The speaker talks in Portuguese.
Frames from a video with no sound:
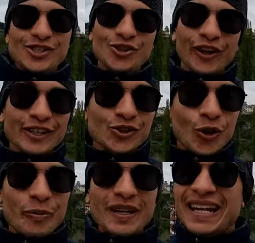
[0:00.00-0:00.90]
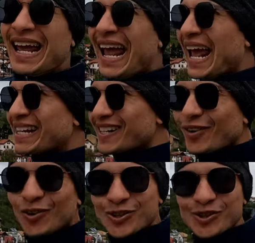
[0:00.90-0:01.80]
de história sobre
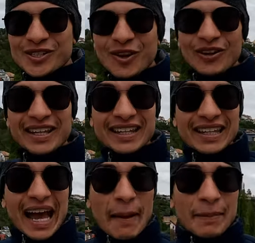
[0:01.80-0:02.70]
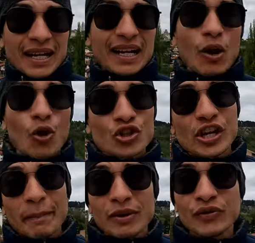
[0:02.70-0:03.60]
essa construção aqui que abriga
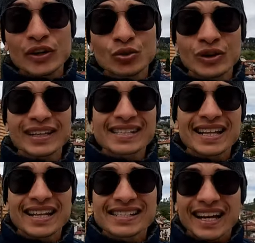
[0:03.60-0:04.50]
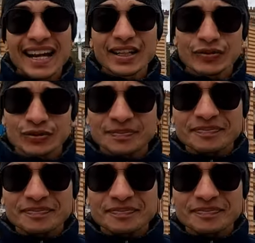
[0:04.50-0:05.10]
hoje a prefeitura da cidade de Sarajevo.